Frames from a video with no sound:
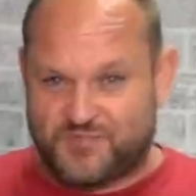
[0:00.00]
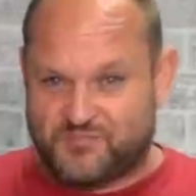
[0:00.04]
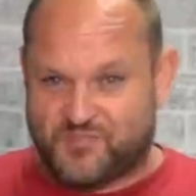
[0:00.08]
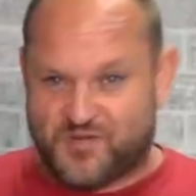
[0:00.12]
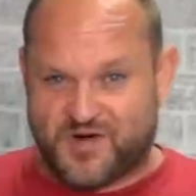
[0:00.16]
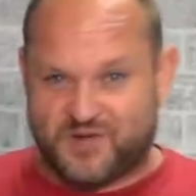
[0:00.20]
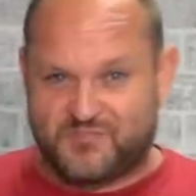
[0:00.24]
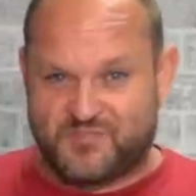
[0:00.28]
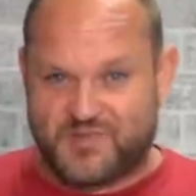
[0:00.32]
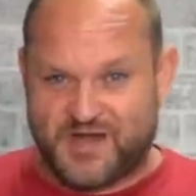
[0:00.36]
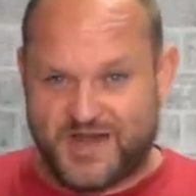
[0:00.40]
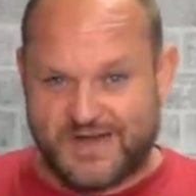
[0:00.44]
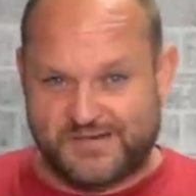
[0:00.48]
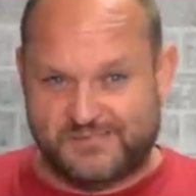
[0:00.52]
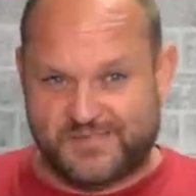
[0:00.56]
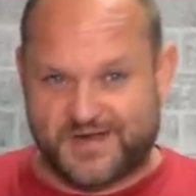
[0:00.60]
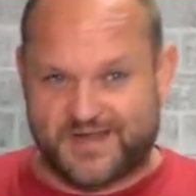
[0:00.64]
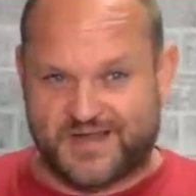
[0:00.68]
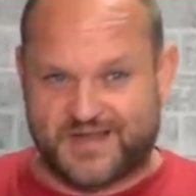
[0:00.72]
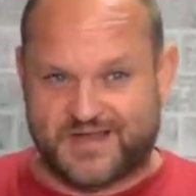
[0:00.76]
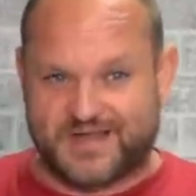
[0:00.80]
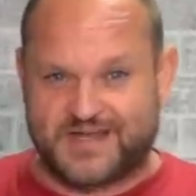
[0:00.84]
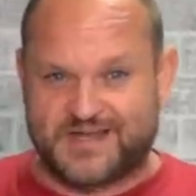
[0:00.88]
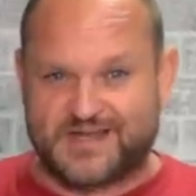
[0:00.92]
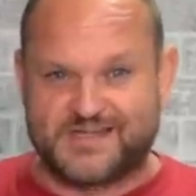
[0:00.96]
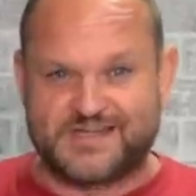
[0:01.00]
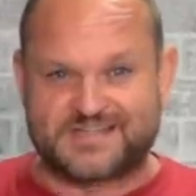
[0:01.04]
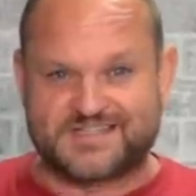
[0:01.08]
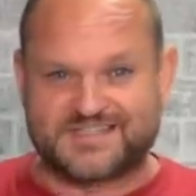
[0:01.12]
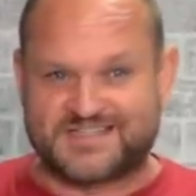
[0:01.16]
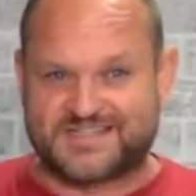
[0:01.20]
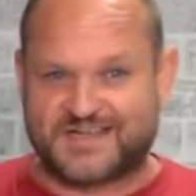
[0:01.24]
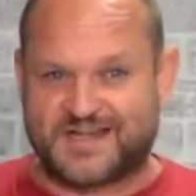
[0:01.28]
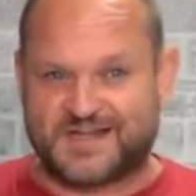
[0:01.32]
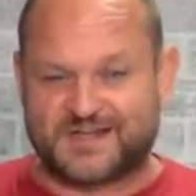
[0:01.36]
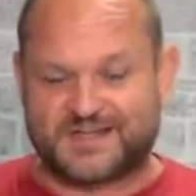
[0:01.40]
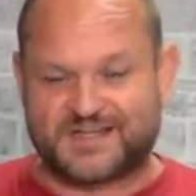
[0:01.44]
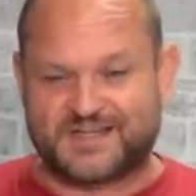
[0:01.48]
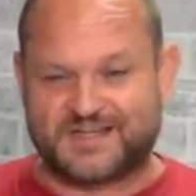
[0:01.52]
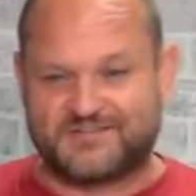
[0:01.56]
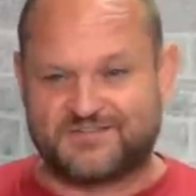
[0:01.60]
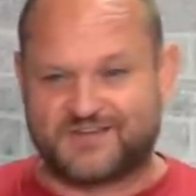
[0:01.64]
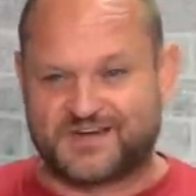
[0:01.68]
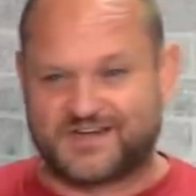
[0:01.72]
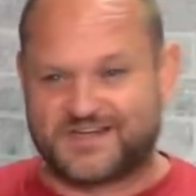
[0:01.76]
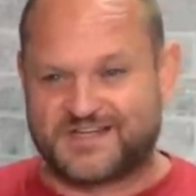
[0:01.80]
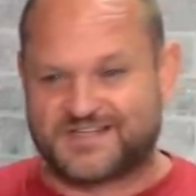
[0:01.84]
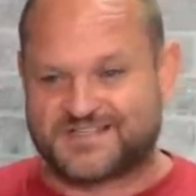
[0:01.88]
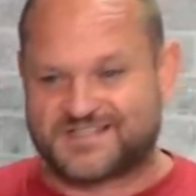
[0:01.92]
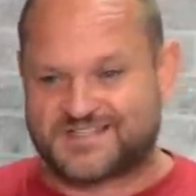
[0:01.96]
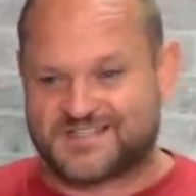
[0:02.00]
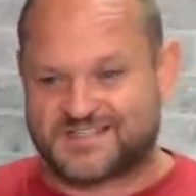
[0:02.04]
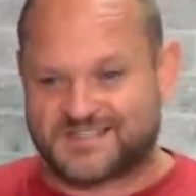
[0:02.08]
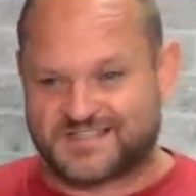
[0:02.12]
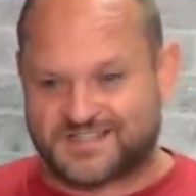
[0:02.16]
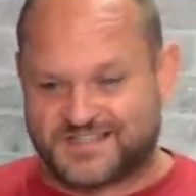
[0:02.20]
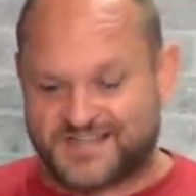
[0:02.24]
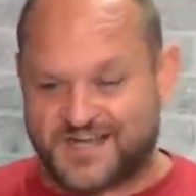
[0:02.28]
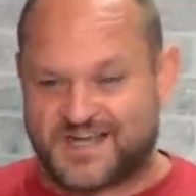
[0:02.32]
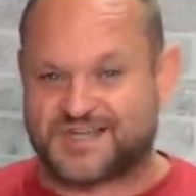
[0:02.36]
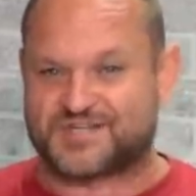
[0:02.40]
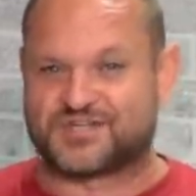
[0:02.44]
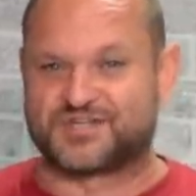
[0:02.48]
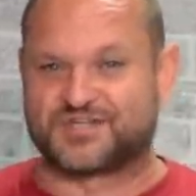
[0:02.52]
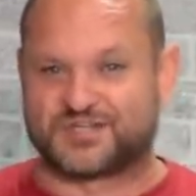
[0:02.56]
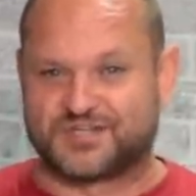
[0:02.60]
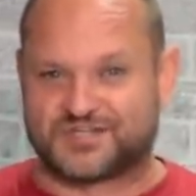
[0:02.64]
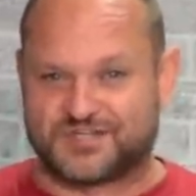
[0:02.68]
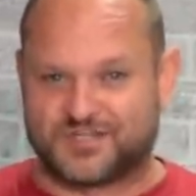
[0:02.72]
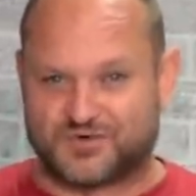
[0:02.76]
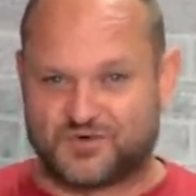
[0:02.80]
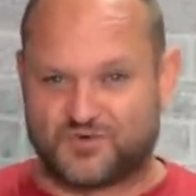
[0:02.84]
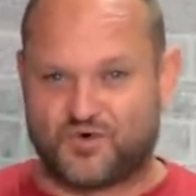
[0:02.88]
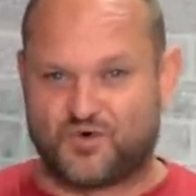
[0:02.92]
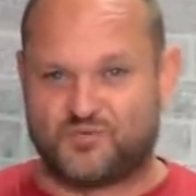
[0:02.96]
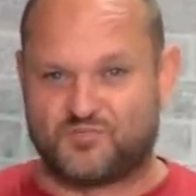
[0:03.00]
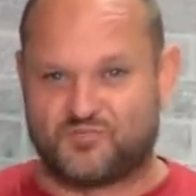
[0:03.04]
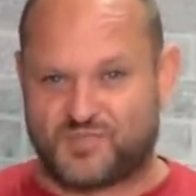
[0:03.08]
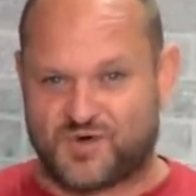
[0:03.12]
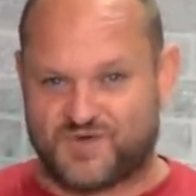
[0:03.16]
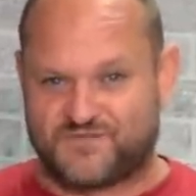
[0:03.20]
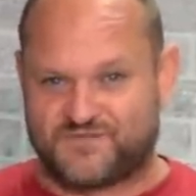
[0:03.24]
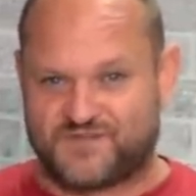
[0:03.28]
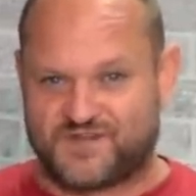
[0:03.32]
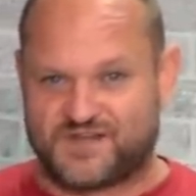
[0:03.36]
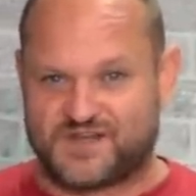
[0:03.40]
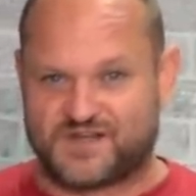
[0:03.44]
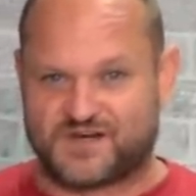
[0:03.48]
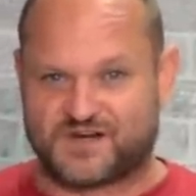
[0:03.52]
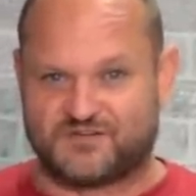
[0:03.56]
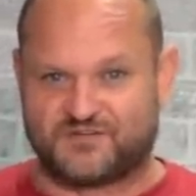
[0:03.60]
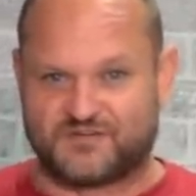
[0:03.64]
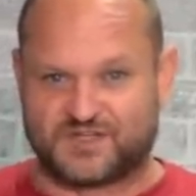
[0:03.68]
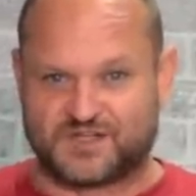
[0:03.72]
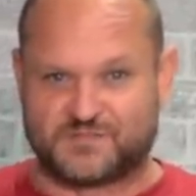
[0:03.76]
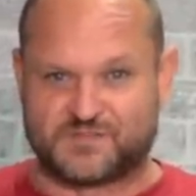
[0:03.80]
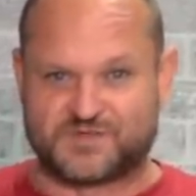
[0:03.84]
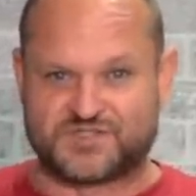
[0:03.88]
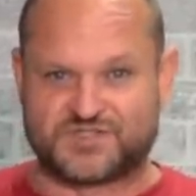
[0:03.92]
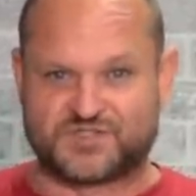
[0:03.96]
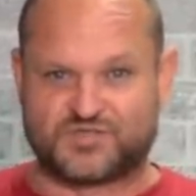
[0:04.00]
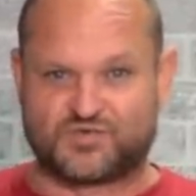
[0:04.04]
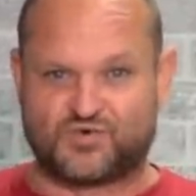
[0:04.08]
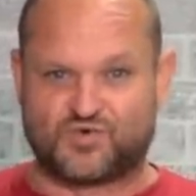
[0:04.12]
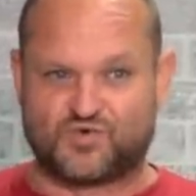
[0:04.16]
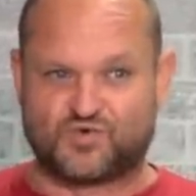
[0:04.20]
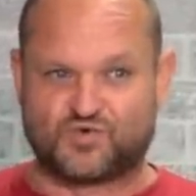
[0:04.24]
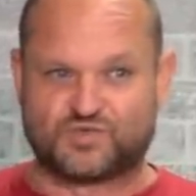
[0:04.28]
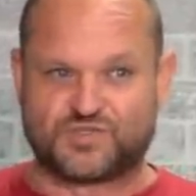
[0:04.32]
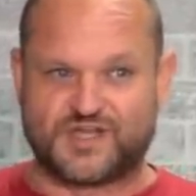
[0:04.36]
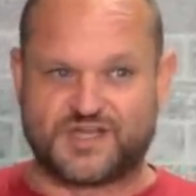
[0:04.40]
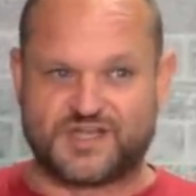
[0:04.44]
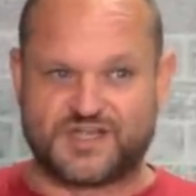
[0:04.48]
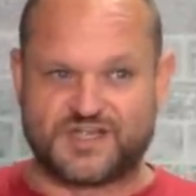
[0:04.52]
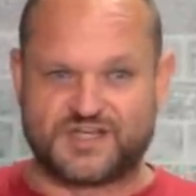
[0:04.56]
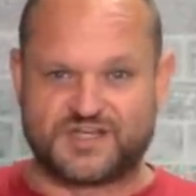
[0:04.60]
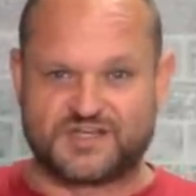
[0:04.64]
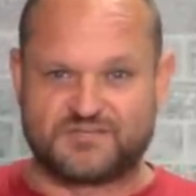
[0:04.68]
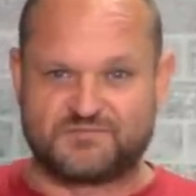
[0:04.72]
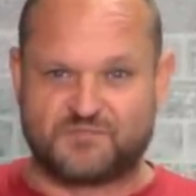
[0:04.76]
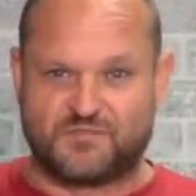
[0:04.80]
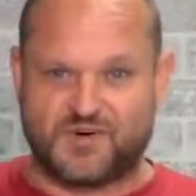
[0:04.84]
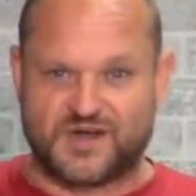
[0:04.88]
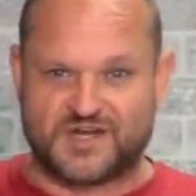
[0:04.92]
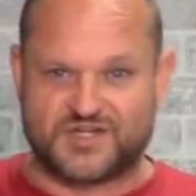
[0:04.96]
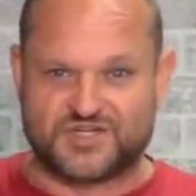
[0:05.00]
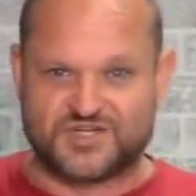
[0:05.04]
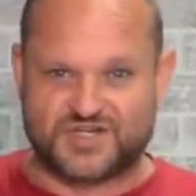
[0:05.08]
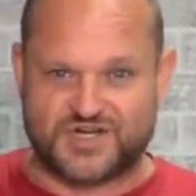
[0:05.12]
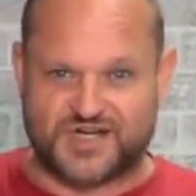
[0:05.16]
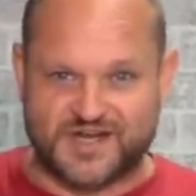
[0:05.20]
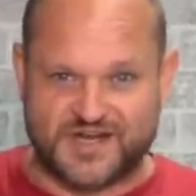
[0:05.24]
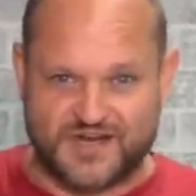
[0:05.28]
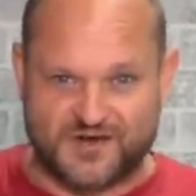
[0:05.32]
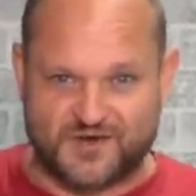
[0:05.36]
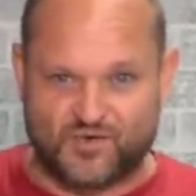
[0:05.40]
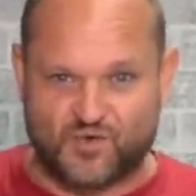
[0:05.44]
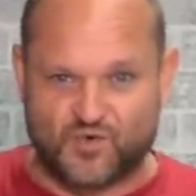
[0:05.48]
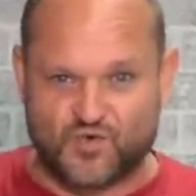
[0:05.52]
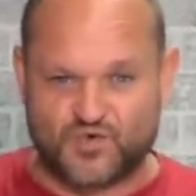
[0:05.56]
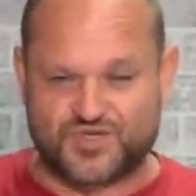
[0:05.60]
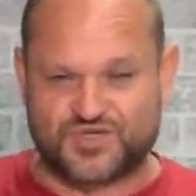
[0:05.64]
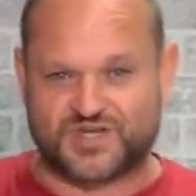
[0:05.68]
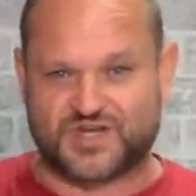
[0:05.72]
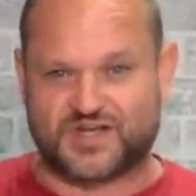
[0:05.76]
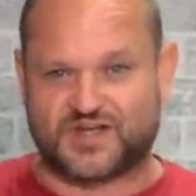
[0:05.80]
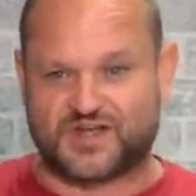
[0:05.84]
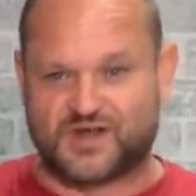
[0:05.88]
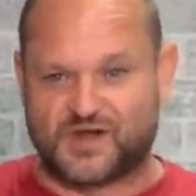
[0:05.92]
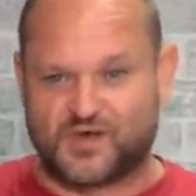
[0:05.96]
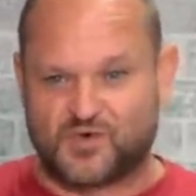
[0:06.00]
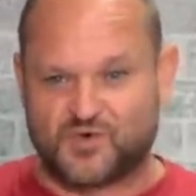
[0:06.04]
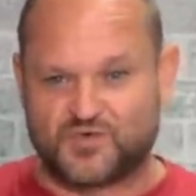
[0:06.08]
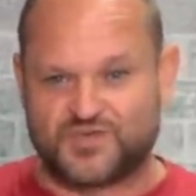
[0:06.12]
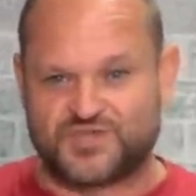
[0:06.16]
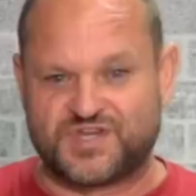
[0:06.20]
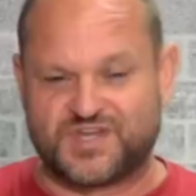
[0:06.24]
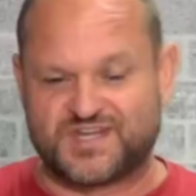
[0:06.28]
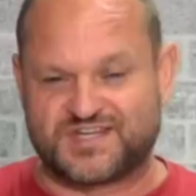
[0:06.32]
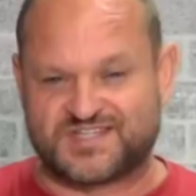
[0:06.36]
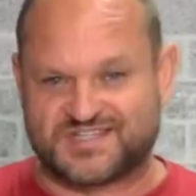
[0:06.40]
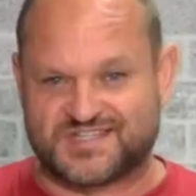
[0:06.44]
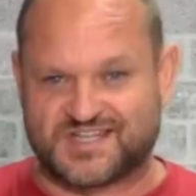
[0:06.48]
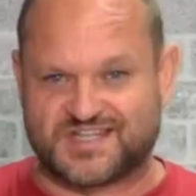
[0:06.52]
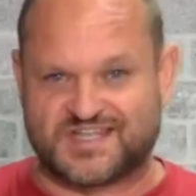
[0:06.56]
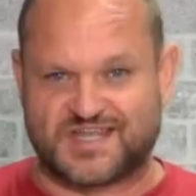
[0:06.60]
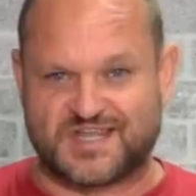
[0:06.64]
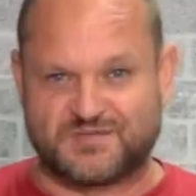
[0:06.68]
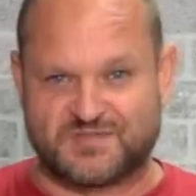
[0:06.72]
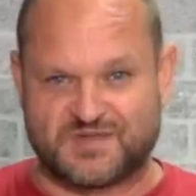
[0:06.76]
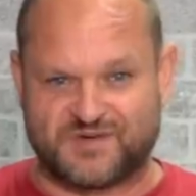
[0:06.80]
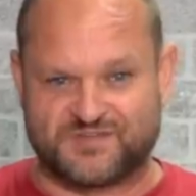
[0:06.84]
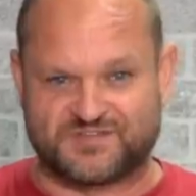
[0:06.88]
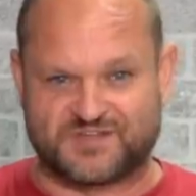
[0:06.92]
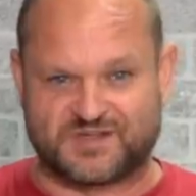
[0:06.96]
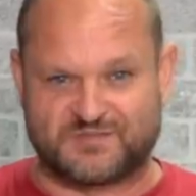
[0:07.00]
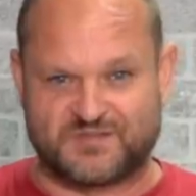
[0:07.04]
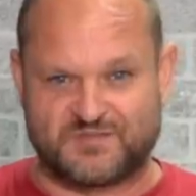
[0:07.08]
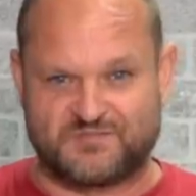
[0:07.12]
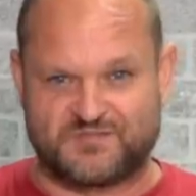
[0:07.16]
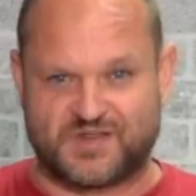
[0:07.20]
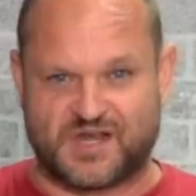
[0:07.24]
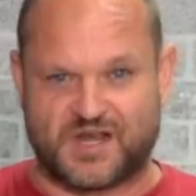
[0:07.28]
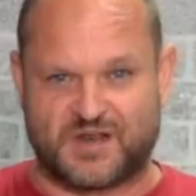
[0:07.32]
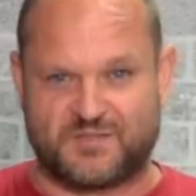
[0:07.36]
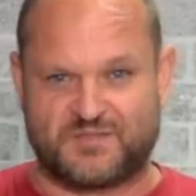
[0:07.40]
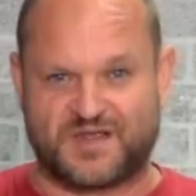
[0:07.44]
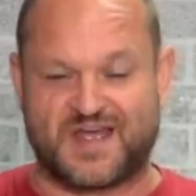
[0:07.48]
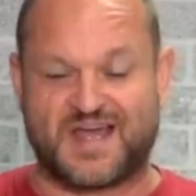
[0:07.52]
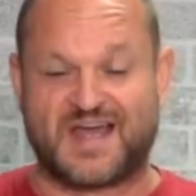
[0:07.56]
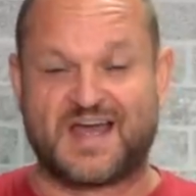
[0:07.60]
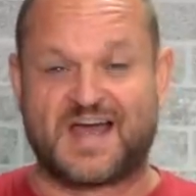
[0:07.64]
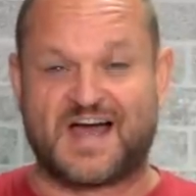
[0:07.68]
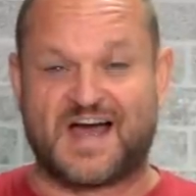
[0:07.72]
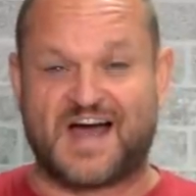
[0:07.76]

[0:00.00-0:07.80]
проблемой не сталкивались даже на таком профилированном СТО, куда едет большая куча людей с такими автомобилями.